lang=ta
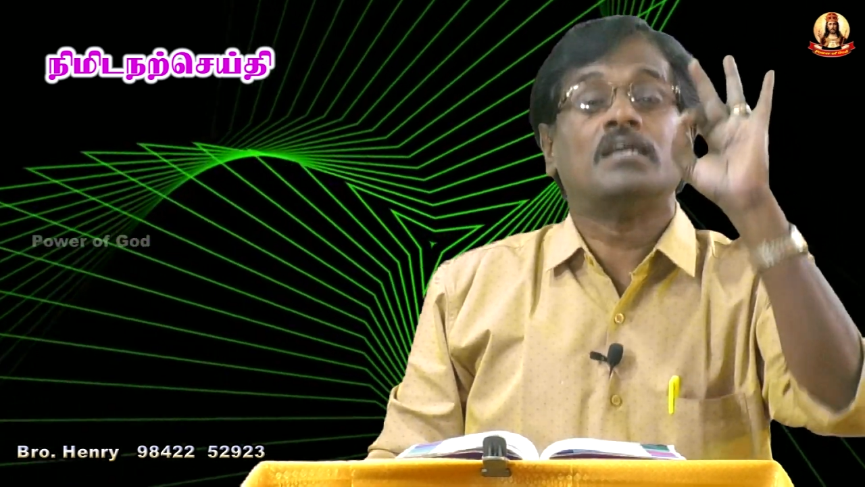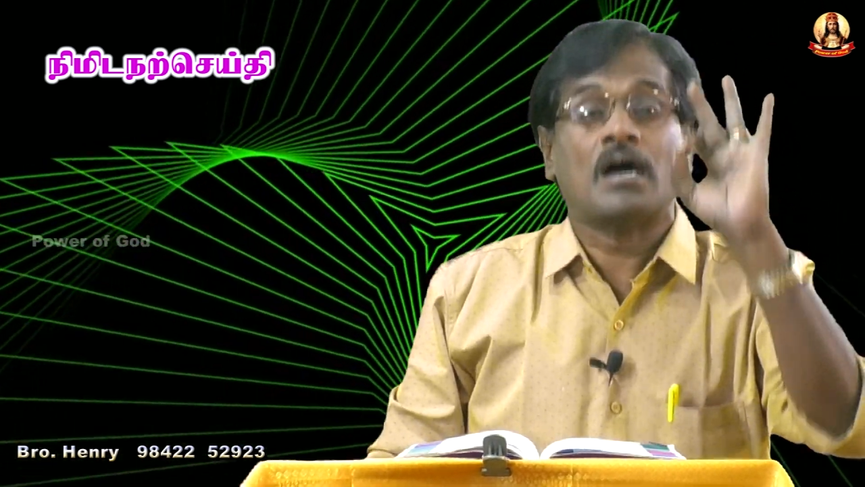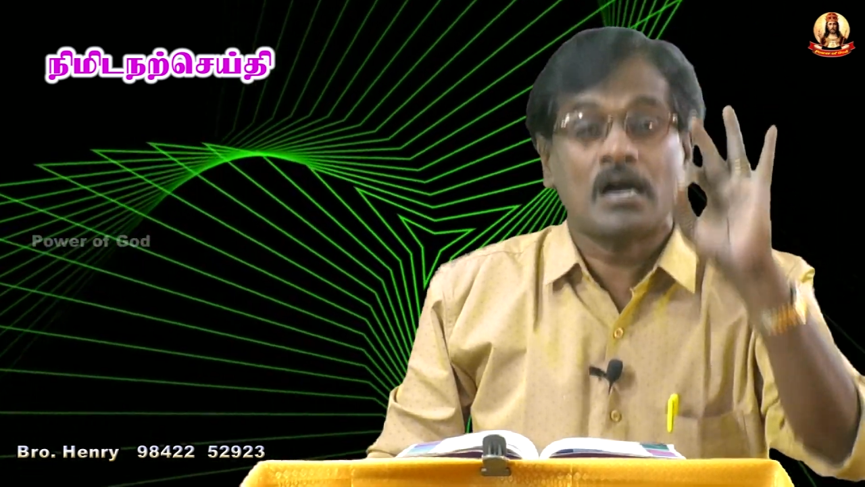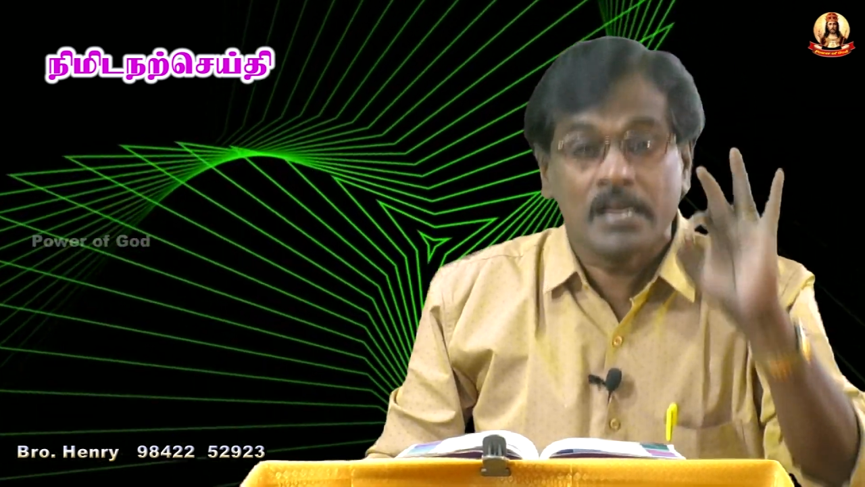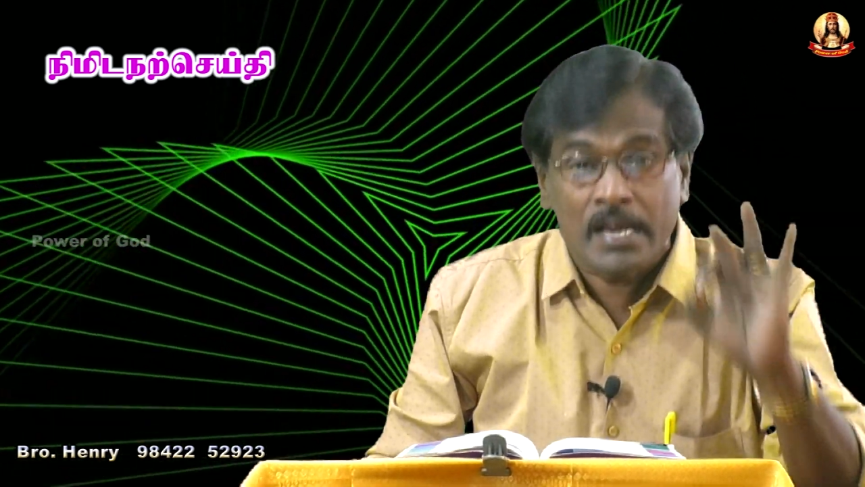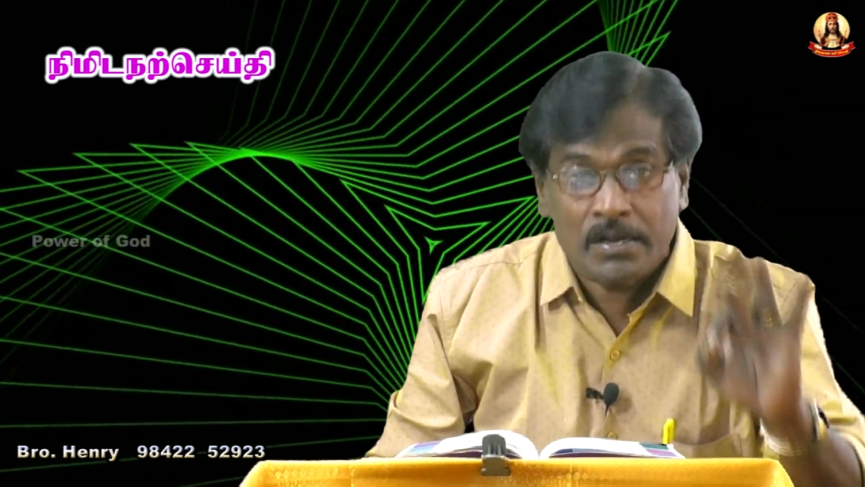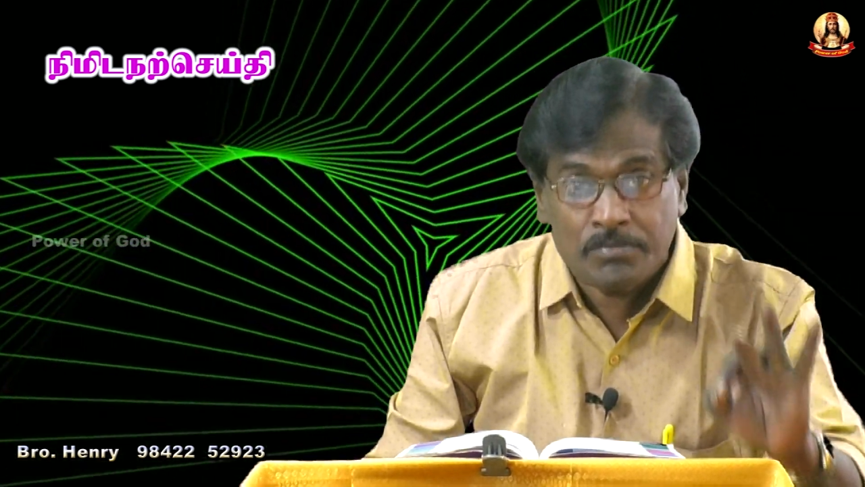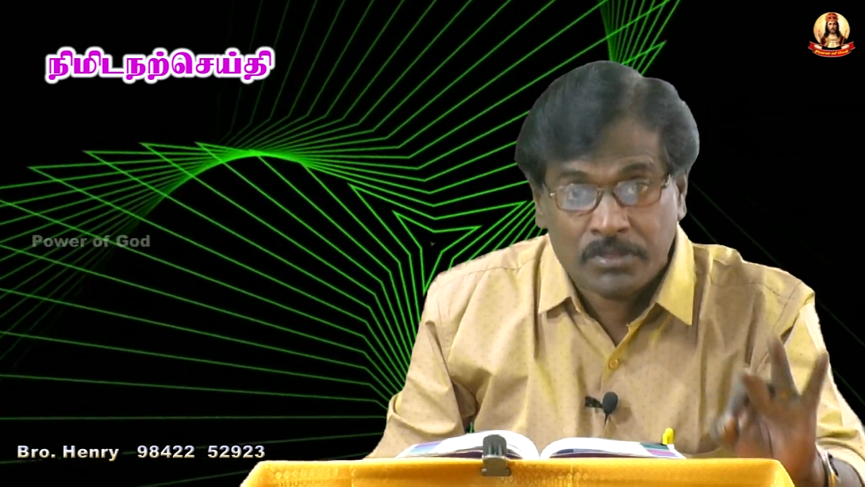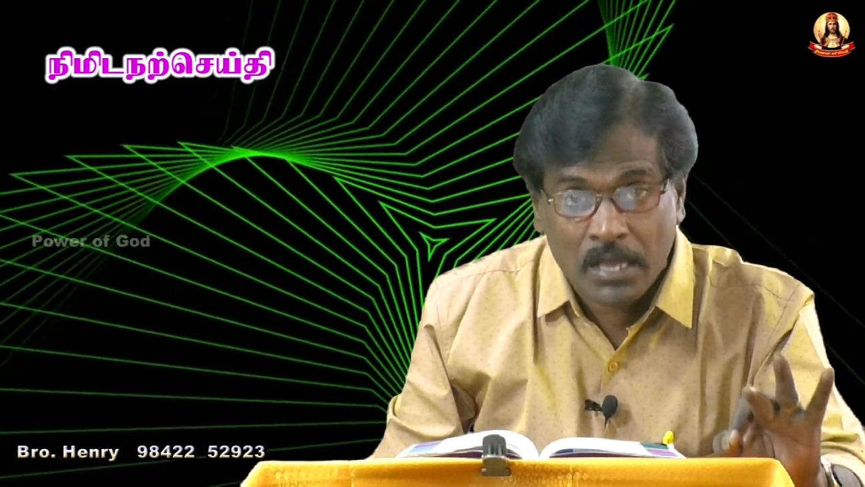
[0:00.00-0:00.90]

யாரேனும்